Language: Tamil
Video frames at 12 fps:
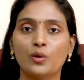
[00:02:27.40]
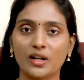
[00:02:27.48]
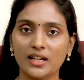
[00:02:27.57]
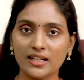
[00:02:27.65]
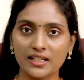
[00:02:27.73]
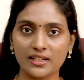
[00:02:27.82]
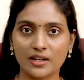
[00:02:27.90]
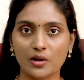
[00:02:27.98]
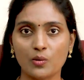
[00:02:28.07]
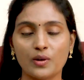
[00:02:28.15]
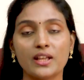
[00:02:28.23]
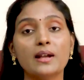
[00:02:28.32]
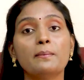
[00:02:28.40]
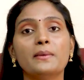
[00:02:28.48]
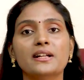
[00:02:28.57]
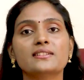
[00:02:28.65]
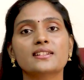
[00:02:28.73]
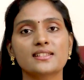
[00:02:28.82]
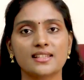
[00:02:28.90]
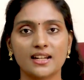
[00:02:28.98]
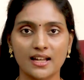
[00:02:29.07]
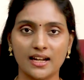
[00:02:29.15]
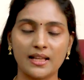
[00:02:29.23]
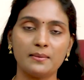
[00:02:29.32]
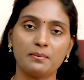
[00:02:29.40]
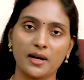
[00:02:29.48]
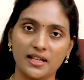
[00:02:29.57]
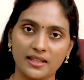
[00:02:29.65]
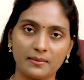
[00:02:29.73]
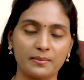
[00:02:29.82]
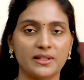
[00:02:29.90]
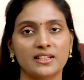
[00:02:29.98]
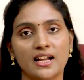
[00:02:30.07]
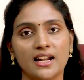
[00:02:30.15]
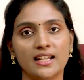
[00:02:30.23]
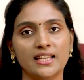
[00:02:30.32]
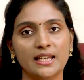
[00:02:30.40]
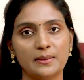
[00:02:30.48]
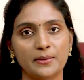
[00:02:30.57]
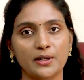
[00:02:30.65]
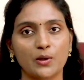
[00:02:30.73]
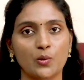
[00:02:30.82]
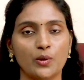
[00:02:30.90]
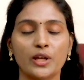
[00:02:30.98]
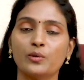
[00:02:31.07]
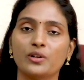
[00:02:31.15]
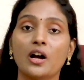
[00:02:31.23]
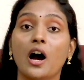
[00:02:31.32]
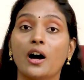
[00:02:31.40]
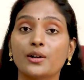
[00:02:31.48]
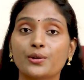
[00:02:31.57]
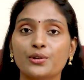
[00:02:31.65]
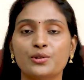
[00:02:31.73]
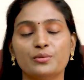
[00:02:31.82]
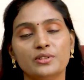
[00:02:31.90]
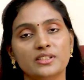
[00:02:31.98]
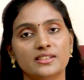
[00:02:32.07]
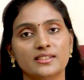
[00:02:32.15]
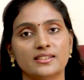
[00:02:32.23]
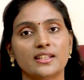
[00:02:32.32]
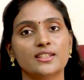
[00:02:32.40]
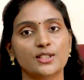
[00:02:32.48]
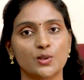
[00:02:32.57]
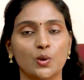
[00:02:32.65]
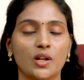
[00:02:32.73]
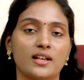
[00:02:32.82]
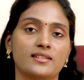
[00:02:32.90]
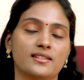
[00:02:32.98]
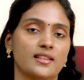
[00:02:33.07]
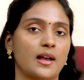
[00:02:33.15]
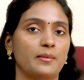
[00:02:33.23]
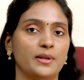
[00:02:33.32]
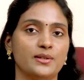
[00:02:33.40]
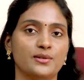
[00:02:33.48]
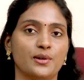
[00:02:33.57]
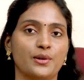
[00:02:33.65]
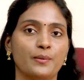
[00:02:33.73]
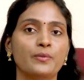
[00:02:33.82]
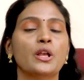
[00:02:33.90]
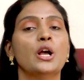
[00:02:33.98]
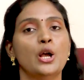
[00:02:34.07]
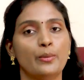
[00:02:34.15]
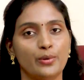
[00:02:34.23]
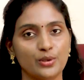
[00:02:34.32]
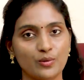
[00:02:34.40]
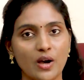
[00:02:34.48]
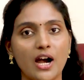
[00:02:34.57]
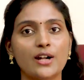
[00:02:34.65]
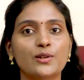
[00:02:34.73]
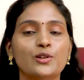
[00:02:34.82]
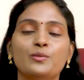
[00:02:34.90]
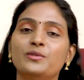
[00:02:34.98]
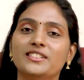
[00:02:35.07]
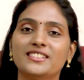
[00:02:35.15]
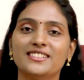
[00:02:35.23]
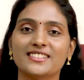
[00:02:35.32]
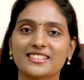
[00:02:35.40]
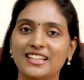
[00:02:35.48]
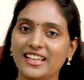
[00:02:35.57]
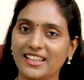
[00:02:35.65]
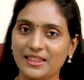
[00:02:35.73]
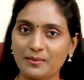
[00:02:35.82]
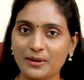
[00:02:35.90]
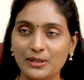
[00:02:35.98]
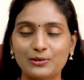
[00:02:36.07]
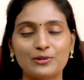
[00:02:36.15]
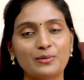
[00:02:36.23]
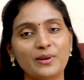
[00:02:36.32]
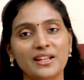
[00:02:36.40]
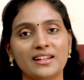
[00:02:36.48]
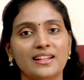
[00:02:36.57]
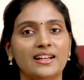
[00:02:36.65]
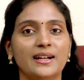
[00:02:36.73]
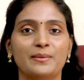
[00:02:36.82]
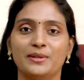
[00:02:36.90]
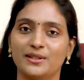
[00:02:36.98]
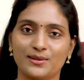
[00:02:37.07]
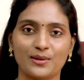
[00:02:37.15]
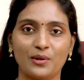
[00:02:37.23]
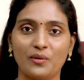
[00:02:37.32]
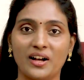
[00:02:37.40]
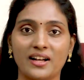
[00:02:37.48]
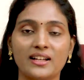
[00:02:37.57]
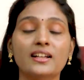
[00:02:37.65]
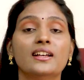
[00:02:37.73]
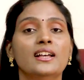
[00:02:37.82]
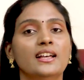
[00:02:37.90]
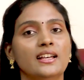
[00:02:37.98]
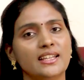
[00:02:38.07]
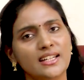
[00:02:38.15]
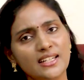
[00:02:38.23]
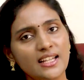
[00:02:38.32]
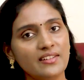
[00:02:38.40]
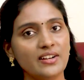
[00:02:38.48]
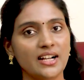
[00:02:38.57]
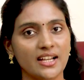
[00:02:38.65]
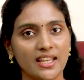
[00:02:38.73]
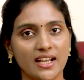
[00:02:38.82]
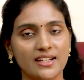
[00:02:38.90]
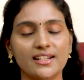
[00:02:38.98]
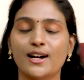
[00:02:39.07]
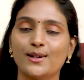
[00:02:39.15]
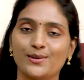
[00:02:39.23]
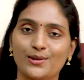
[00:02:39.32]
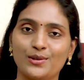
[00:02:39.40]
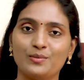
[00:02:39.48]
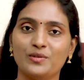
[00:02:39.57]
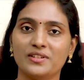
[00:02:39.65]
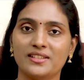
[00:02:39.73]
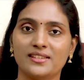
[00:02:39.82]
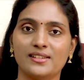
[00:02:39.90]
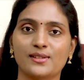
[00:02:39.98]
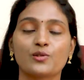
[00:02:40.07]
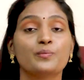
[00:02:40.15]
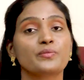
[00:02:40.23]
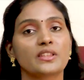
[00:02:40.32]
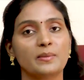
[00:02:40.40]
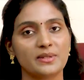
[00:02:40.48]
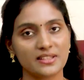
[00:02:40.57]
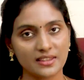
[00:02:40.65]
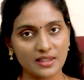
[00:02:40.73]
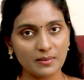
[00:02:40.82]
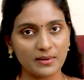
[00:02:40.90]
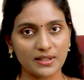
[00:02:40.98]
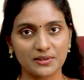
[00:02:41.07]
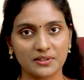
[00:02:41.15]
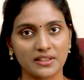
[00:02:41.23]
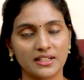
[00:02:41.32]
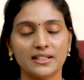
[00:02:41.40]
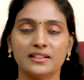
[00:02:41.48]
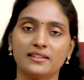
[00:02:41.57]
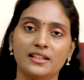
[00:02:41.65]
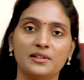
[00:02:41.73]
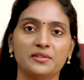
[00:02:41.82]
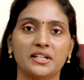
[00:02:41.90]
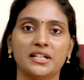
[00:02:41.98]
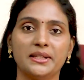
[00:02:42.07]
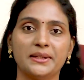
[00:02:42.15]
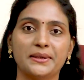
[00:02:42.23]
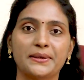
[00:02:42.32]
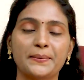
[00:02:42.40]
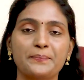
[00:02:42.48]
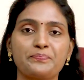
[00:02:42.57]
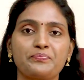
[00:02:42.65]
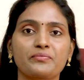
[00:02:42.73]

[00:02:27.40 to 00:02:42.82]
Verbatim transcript: உடலில் இருக்கக்கூடிய மற்ற செல்களை பாதிப்பதனால ஏற்படக்கூடிய ஒரு ஆட்டோ இம்யூன் டிசீஸ் தான் இந்த சோரியாசிஸ் அப்படின்னு சொல்கிறோம் பொதுவாக ஆட்டோ இம்யூன் டிசீஸ்க்கு எந்த மருத்துவமே இல்லை அப்படின்னு சொல்லுவாங்க எல்லா வகையான ஆட்டோ இம்யூன் டிசீஸ்க்கும் நம்ம சித்த மருத்துவத்தில் தீர்வுகள் இருக்குது